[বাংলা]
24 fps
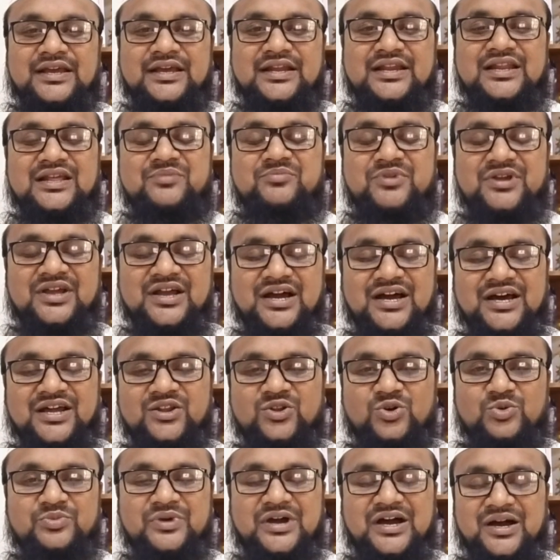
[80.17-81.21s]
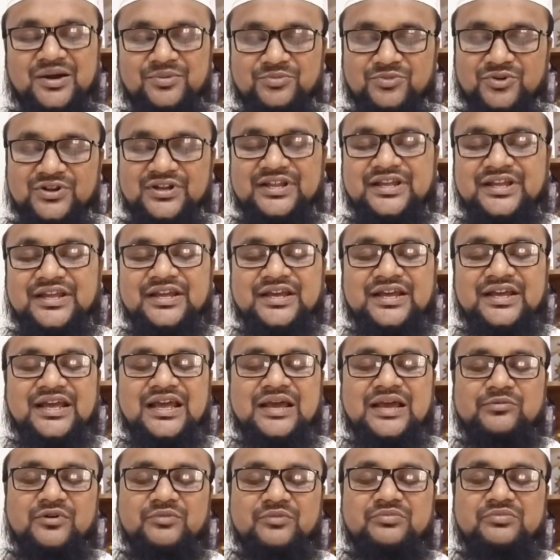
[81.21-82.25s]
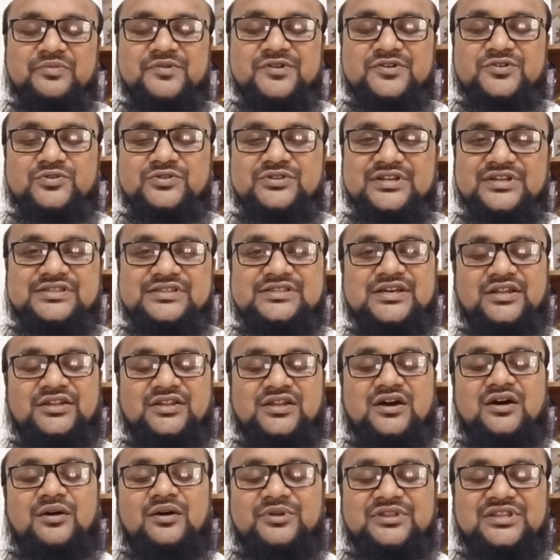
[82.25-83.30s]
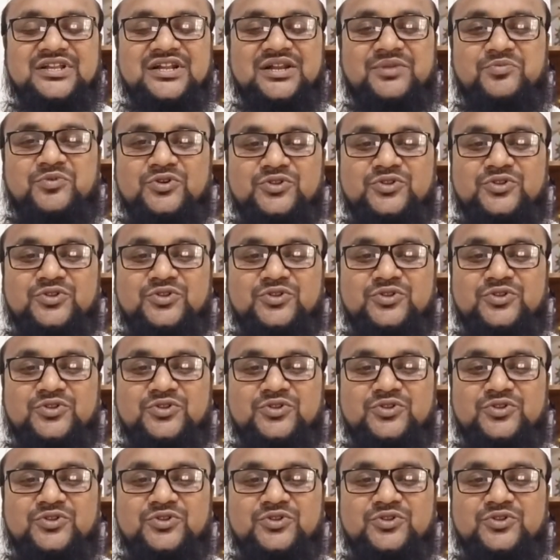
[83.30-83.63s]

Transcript: এলেমে আলম আমলে এবং বিভিন্ন দিক দিয়ে আল্লাহ আমাদের